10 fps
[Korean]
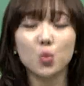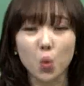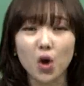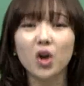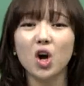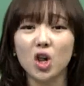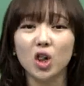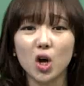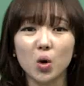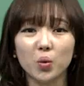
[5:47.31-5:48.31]
to work
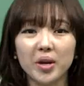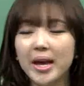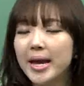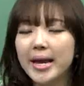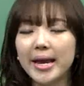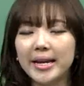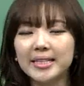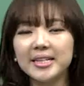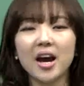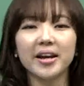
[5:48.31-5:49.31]
alone. It
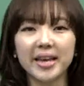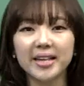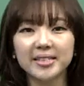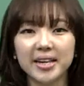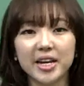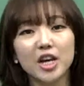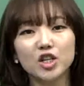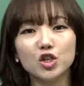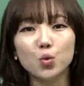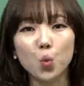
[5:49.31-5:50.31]
is not easy
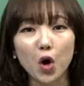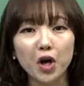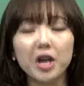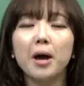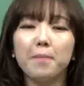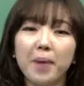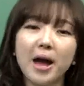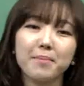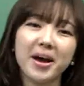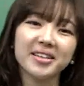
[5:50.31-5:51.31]
to work
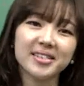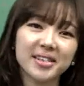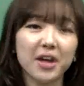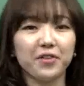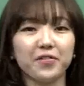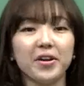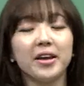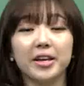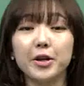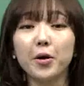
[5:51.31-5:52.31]
by myself.
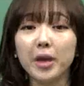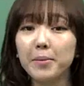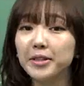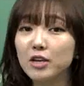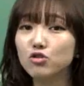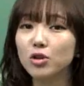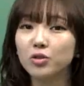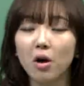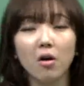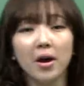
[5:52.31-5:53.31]
이렇게만
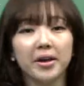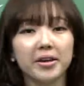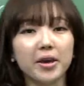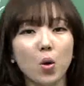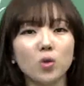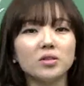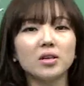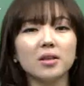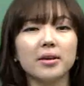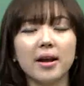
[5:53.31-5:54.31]
해주셔서 이게
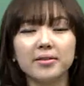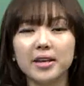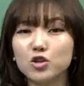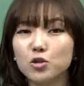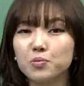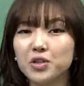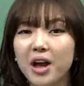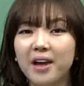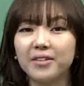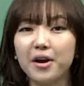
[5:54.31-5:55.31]
혼자서 일하는 게
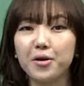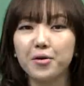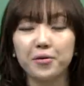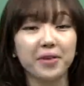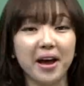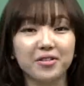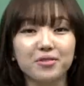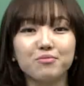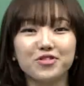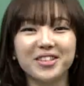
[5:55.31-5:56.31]
쉽지가 않아요
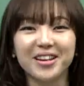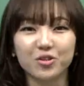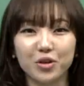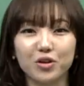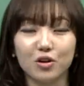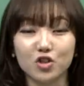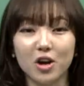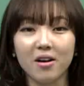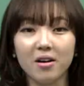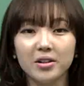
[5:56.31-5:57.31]
라는 문장이 되는 거죠.
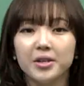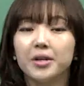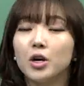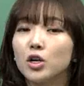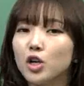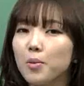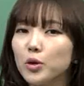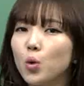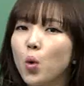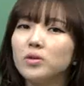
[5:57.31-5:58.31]

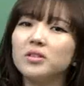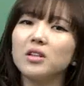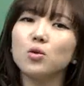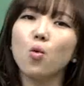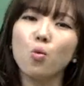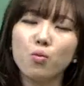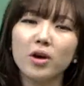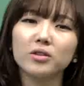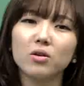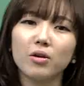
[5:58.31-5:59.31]
그러면 혼자서
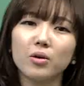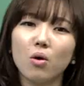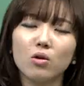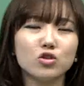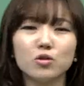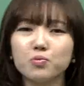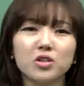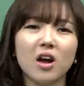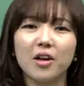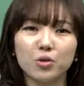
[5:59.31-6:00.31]
공부하는 거 이거
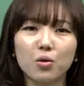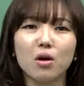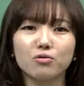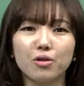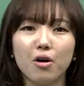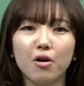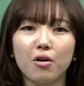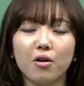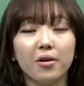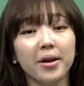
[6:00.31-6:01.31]
쉽지가
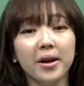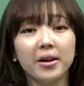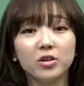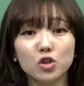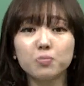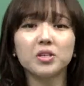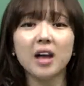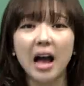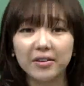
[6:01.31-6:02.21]
않더라고요. 쉽지가